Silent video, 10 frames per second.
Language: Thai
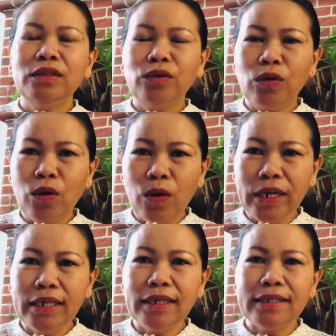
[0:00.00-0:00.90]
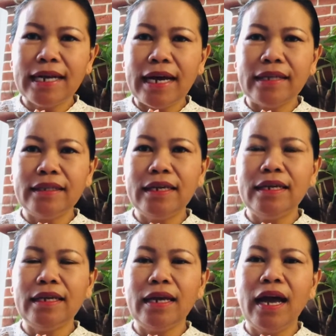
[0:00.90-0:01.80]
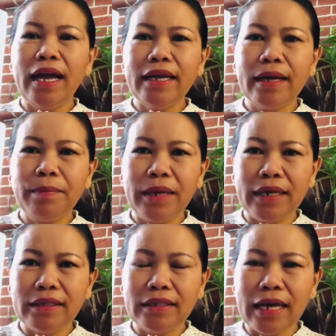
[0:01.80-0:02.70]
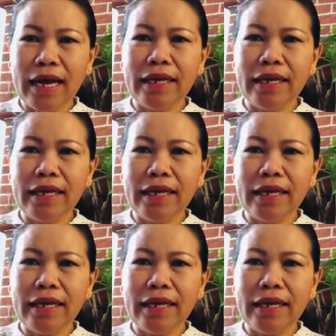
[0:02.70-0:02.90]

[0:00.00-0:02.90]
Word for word: ทุกคนเด้อจ้าที่ให้กำลังใจ